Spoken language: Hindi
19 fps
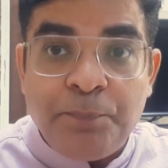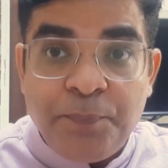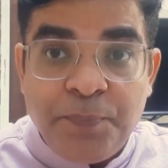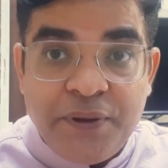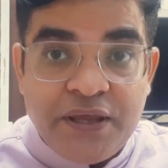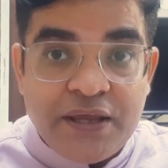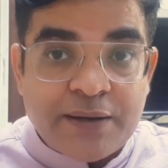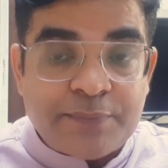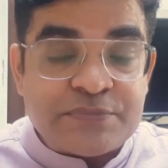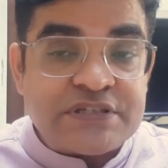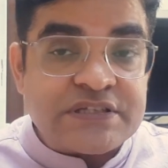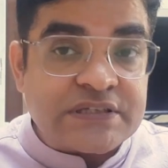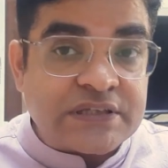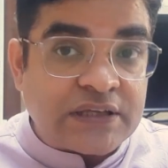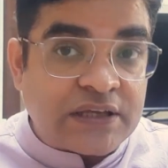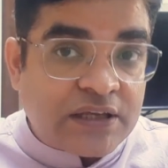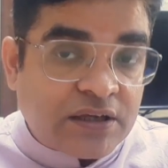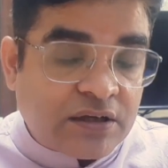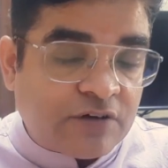पीएम
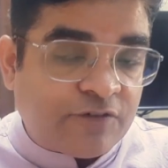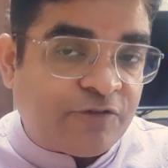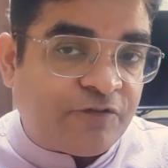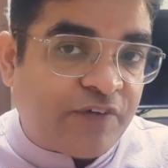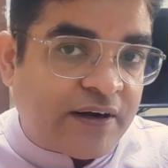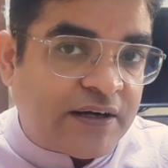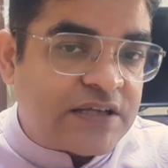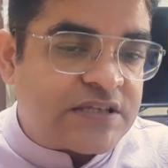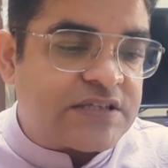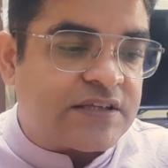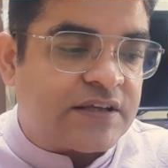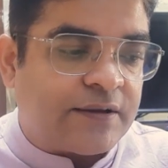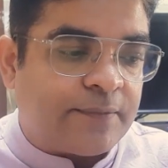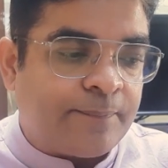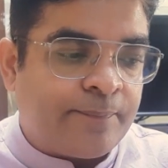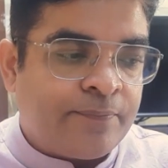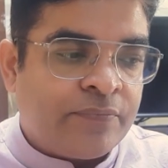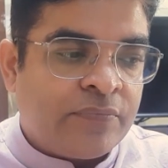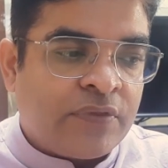केयर फंड से
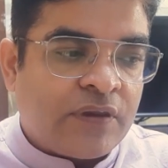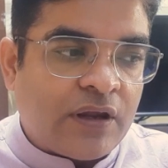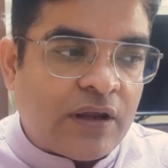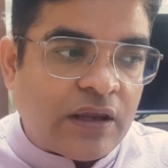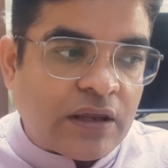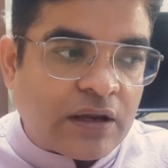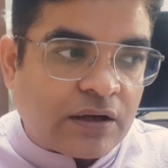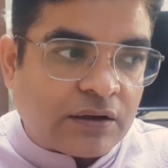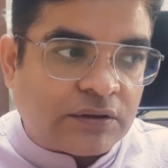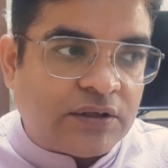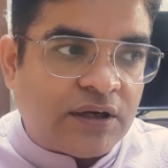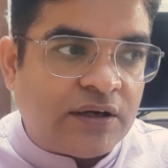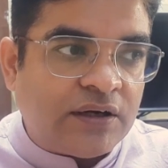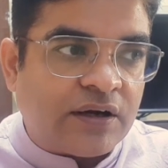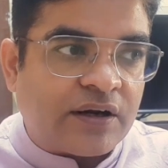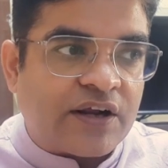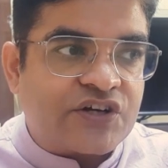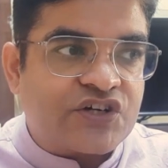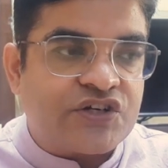एक
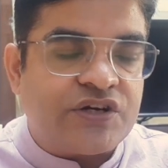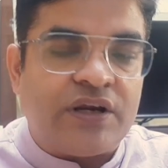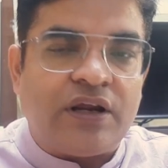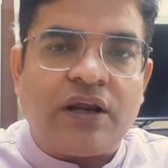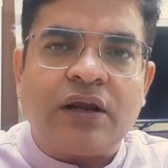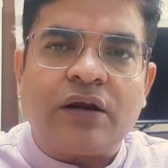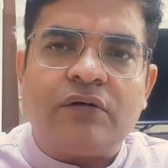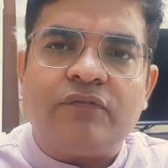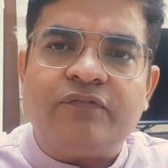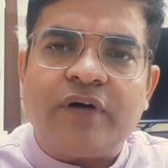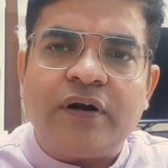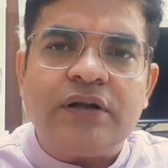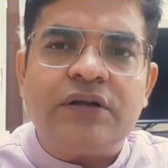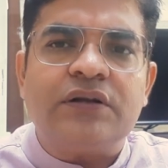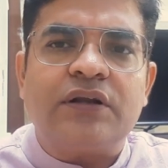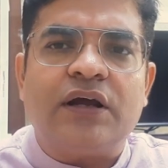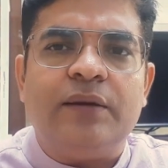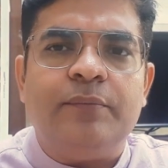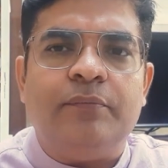धनराशि एक वन
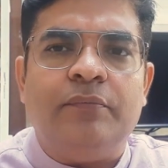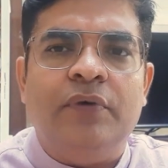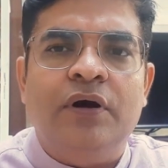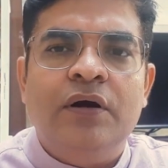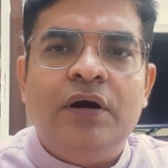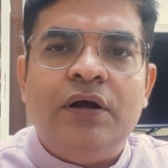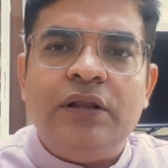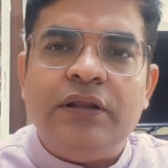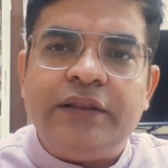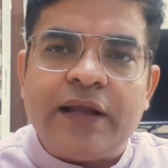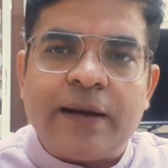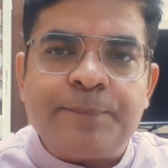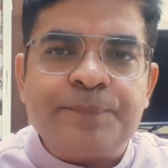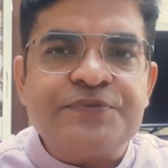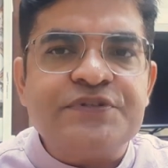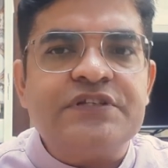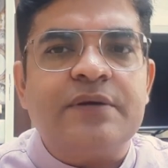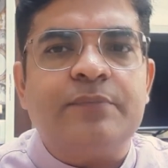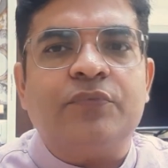टाइम
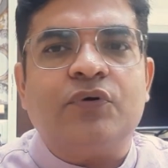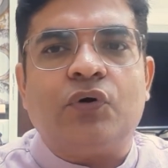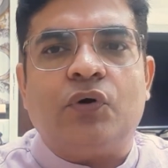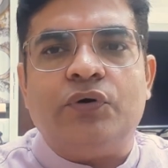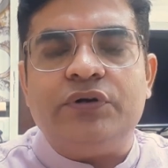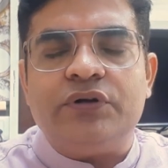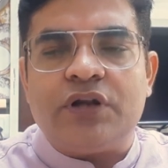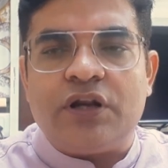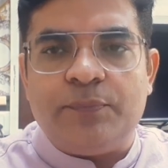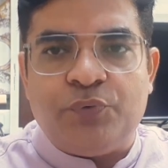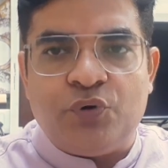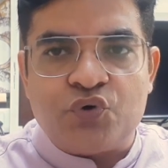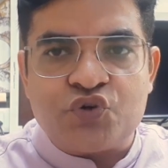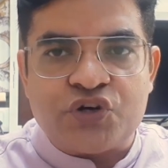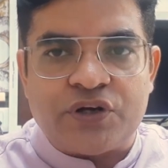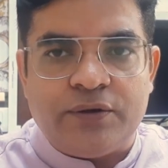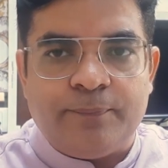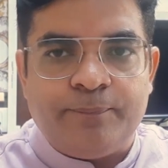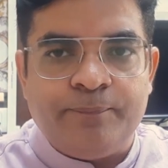लंपसम
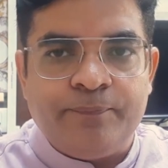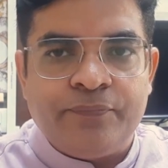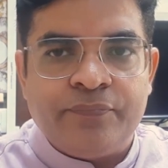कॉन्ट्रीब्यूशन